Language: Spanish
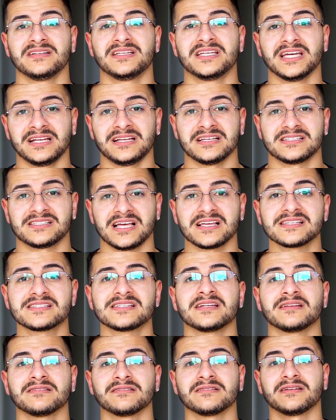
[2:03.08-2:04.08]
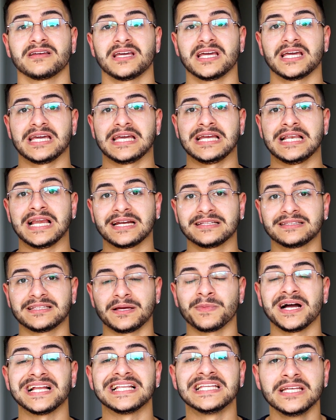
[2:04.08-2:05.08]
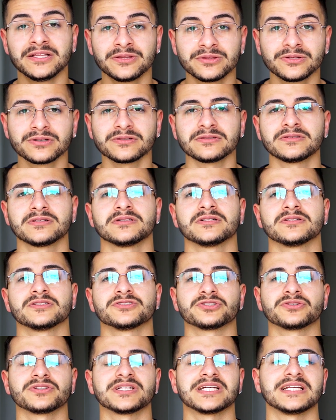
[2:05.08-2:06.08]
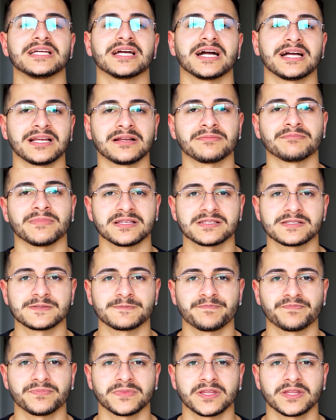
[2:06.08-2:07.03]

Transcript: quienes hacen el arte más lindo son quienes ganan más.